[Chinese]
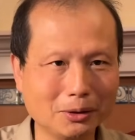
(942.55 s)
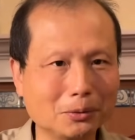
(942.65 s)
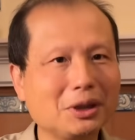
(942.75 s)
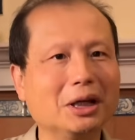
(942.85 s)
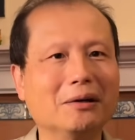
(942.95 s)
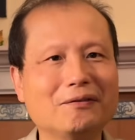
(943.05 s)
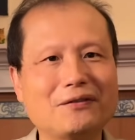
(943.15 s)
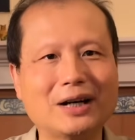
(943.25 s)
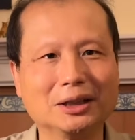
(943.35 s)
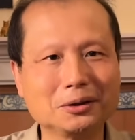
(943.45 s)
为了
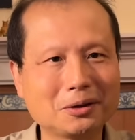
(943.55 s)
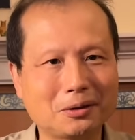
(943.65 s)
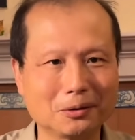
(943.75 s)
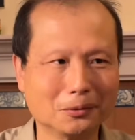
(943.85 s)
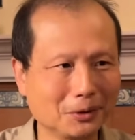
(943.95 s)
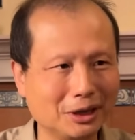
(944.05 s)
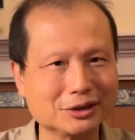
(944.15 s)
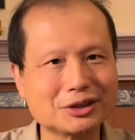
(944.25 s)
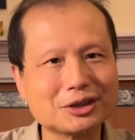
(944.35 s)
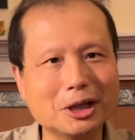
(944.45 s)
反恐，为了
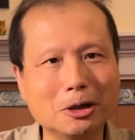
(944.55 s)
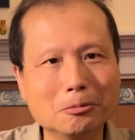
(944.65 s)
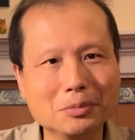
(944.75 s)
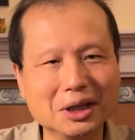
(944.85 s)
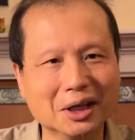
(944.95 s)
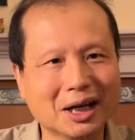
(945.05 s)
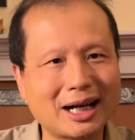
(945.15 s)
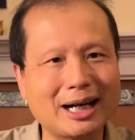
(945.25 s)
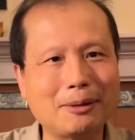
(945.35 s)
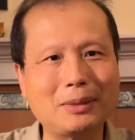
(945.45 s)
消灭
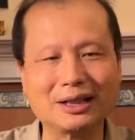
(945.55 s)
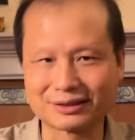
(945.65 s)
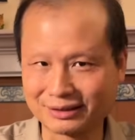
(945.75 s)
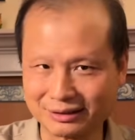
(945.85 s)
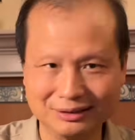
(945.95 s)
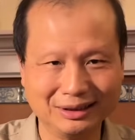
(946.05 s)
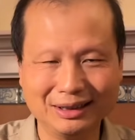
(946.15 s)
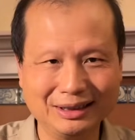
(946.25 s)
哈马斯，